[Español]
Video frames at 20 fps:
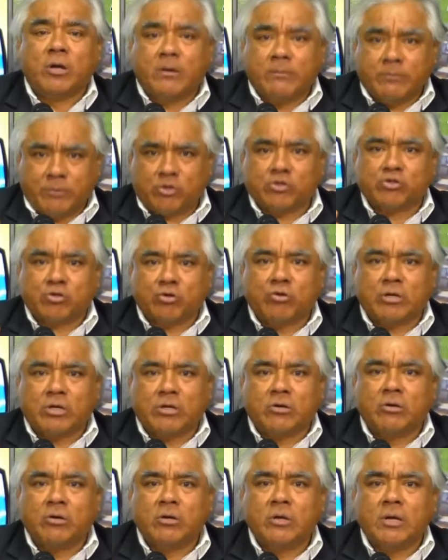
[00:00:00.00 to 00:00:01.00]
Por eso yo
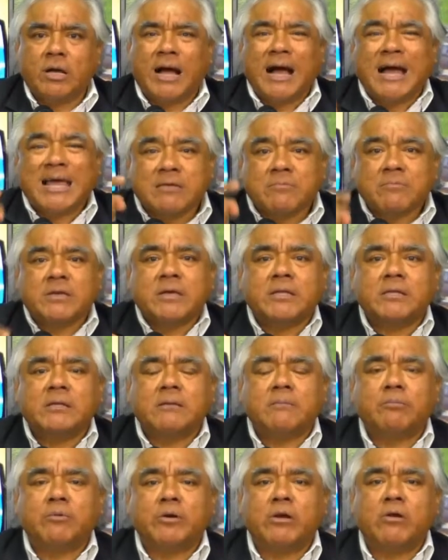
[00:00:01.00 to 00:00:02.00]
digo, ahí
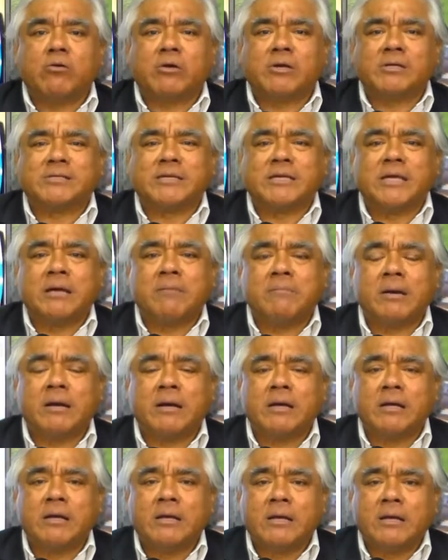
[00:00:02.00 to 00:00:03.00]
vienen pues lo que se llaman